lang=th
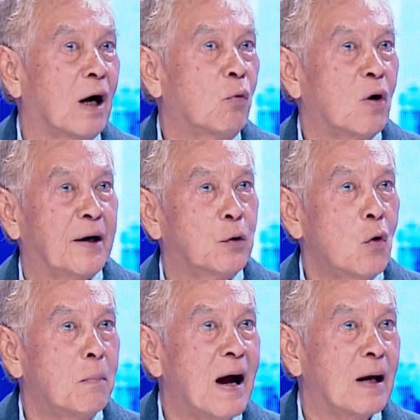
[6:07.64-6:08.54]
จากอะโวคาโด
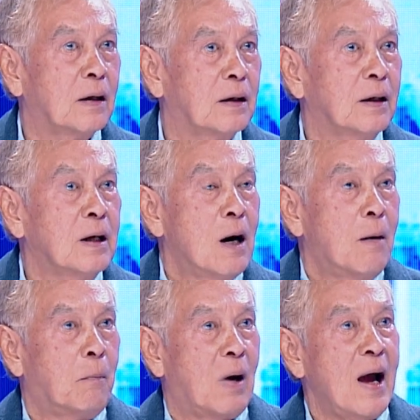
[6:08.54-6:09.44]
มากเลย
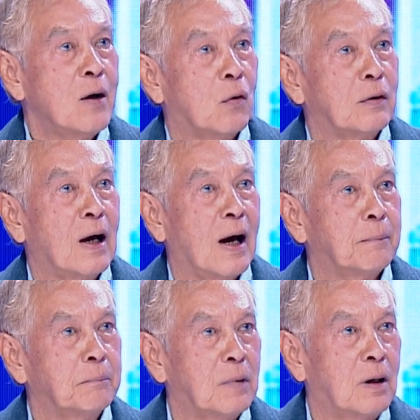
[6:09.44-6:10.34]
ให้คนงาน
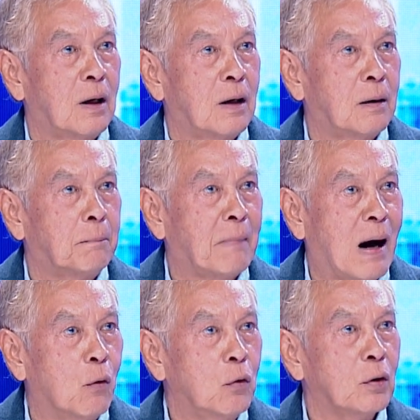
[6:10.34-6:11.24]
เหมา
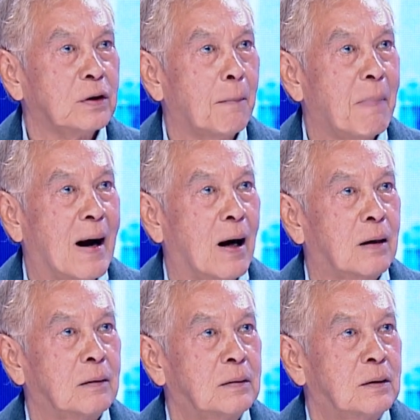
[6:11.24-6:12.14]
รถกระบะ
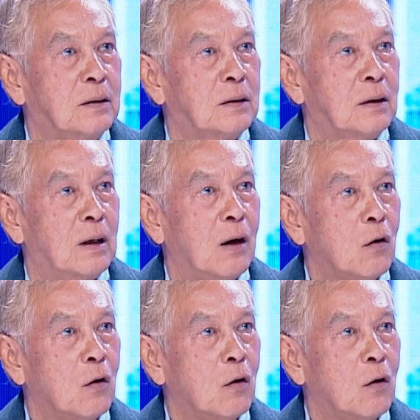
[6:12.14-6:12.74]
แล้ว